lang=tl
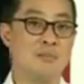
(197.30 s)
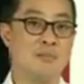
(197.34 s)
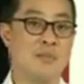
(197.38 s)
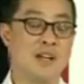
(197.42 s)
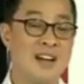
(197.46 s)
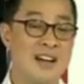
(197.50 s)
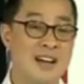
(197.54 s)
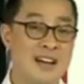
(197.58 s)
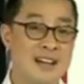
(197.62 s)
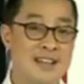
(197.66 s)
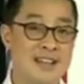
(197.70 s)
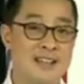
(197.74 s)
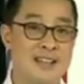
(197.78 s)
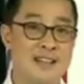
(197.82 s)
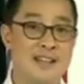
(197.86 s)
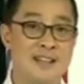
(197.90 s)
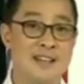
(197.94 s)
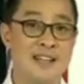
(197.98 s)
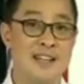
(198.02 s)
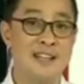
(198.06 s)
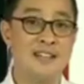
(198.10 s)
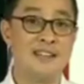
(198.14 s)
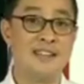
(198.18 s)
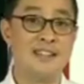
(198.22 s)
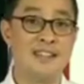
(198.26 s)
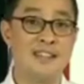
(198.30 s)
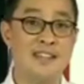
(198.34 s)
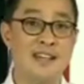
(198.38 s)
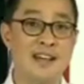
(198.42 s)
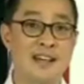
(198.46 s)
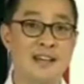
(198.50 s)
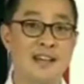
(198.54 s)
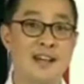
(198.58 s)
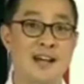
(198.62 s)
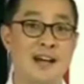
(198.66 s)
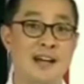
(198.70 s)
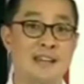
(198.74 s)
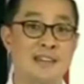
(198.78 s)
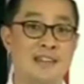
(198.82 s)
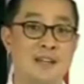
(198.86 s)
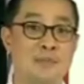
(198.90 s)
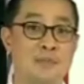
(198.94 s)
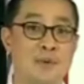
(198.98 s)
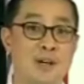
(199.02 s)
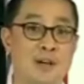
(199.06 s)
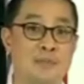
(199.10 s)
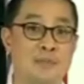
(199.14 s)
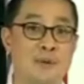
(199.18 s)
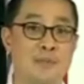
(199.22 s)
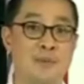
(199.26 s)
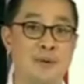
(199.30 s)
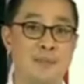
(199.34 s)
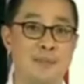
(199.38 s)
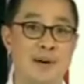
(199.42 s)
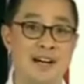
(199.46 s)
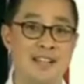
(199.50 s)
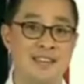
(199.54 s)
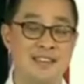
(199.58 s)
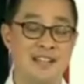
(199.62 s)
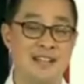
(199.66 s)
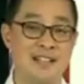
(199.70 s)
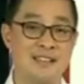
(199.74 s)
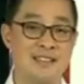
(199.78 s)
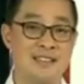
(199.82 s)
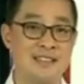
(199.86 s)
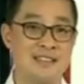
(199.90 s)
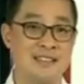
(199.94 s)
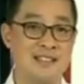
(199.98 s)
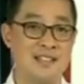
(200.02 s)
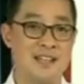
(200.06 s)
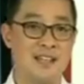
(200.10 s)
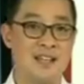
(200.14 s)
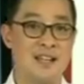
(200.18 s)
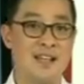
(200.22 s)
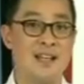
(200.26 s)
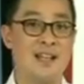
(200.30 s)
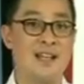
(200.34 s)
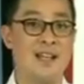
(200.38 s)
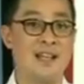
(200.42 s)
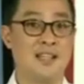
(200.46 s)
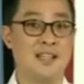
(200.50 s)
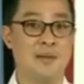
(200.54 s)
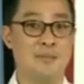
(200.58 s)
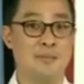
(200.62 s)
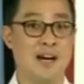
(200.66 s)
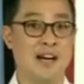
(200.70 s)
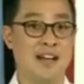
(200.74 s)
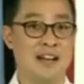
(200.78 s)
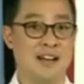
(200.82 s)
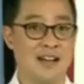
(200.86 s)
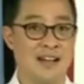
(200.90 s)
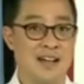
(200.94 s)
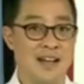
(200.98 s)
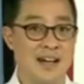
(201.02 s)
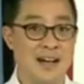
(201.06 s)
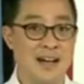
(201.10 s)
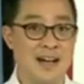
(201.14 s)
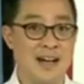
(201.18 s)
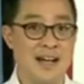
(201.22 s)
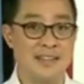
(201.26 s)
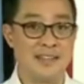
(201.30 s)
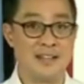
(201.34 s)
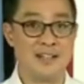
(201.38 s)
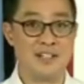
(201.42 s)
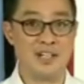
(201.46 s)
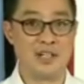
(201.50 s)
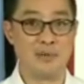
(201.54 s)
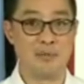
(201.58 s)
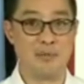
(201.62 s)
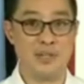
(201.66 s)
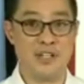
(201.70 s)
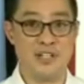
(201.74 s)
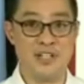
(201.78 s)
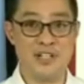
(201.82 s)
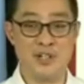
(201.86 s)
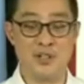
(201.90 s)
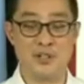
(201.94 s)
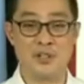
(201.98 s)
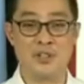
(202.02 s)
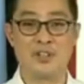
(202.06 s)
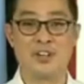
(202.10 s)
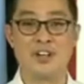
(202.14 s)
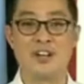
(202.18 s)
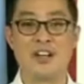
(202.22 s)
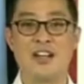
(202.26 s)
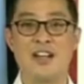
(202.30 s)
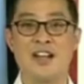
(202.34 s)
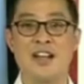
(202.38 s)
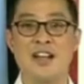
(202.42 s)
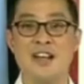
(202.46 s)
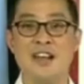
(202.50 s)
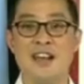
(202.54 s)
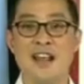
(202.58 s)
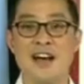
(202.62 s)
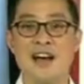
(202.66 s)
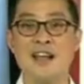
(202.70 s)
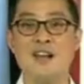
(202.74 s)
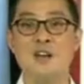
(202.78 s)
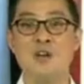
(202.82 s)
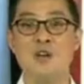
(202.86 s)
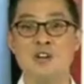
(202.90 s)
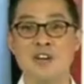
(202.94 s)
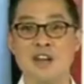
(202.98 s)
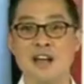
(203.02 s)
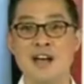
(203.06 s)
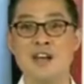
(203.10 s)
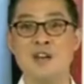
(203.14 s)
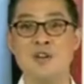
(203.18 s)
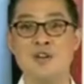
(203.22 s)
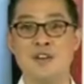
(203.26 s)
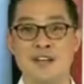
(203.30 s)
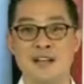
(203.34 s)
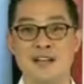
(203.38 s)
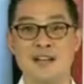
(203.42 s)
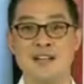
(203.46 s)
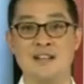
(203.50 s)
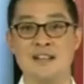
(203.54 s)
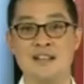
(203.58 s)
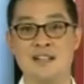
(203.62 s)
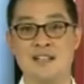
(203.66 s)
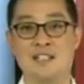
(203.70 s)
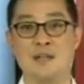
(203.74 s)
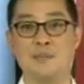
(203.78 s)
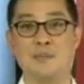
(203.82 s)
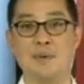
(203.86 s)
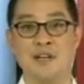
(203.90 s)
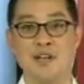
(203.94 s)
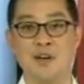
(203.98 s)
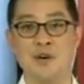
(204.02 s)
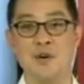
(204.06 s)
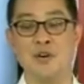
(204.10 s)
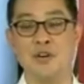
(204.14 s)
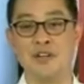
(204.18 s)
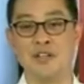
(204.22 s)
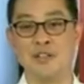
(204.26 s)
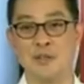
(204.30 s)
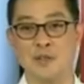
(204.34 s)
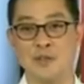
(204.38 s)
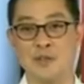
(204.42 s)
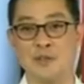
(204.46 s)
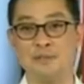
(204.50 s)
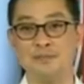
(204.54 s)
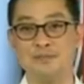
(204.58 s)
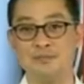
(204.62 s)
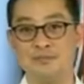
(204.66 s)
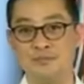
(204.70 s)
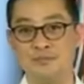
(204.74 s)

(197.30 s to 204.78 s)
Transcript: Marahil na intindihan ng ating mga mambabatas na mahalaga ang ating serbisyo lalong-lalo na sa panahong ito.